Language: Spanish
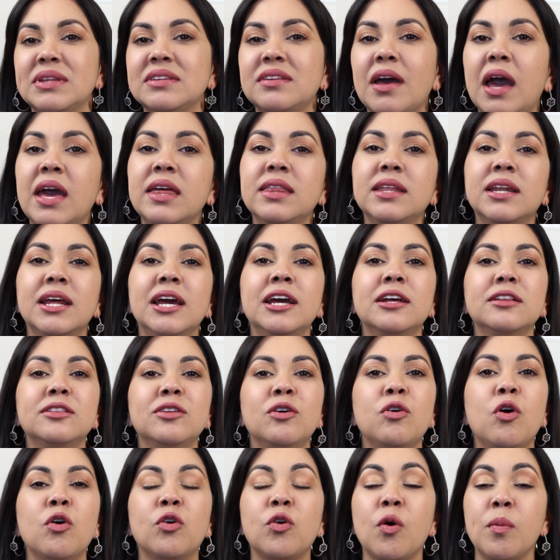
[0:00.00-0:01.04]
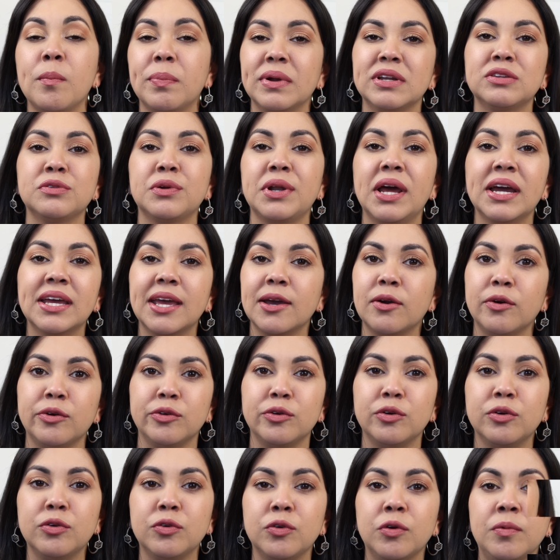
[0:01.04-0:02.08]
mensaje directo o con personas que
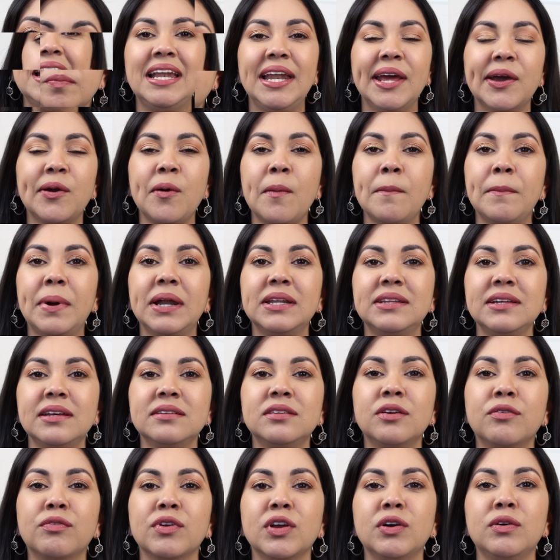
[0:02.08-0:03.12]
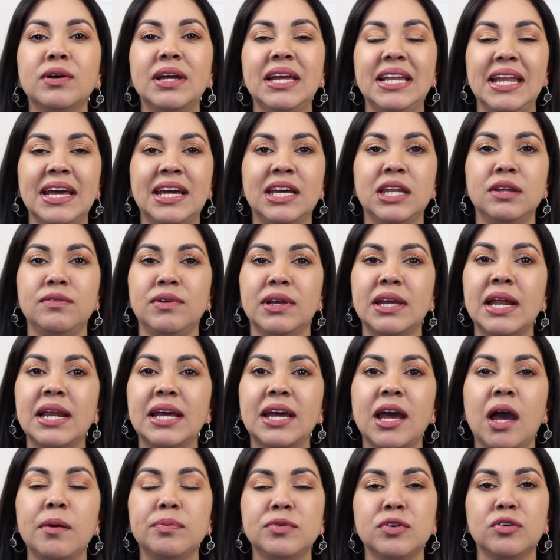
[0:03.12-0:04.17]
conozco. Les compartí ese reel y le escribí en
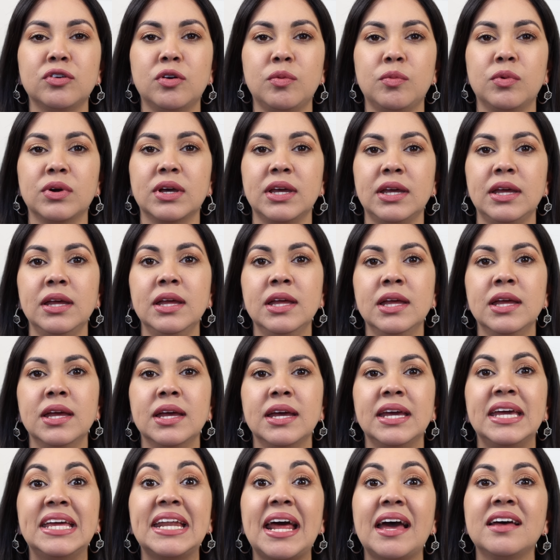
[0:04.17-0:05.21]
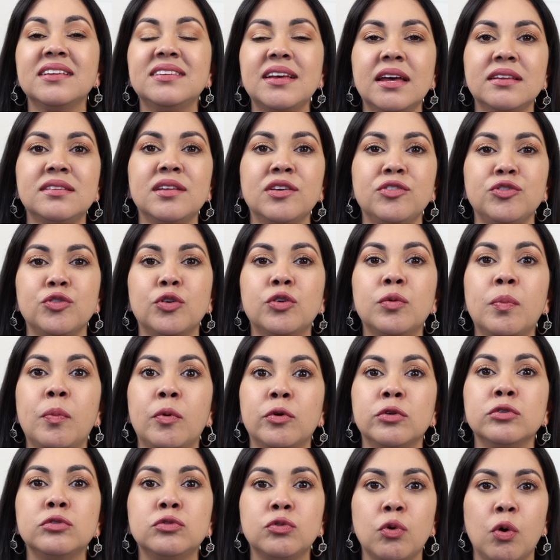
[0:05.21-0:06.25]
el caption como que, gracias Señor
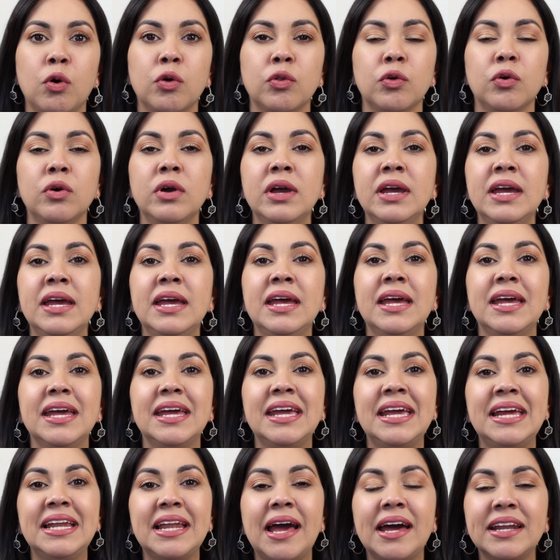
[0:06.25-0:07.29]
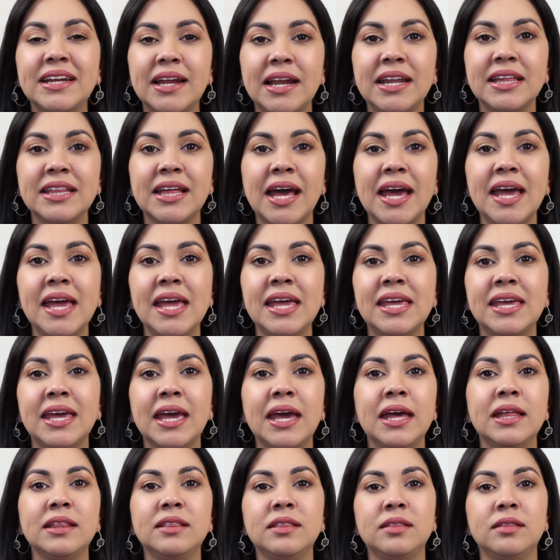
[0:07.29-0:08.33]
por todo. Y la realidad es
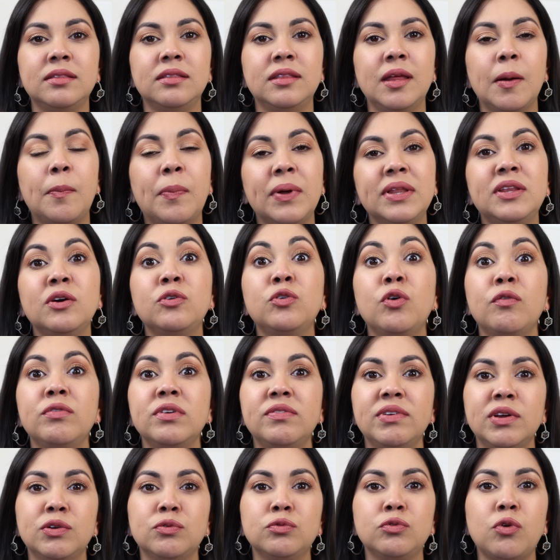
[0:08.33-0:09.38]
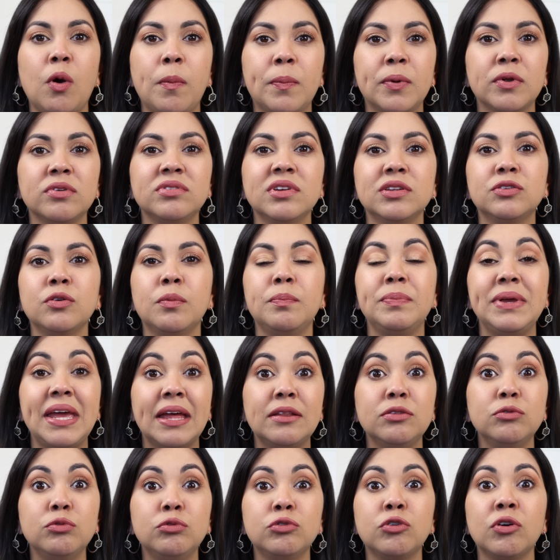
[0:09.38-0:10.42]
que después de uno vivir unos procesos
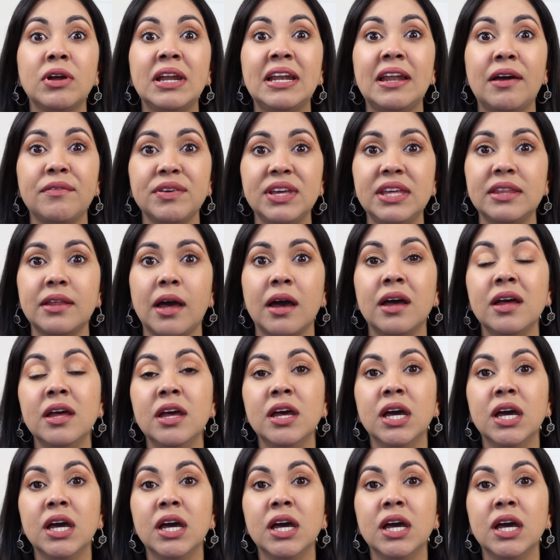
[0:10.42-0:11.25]
bien duros en la vida,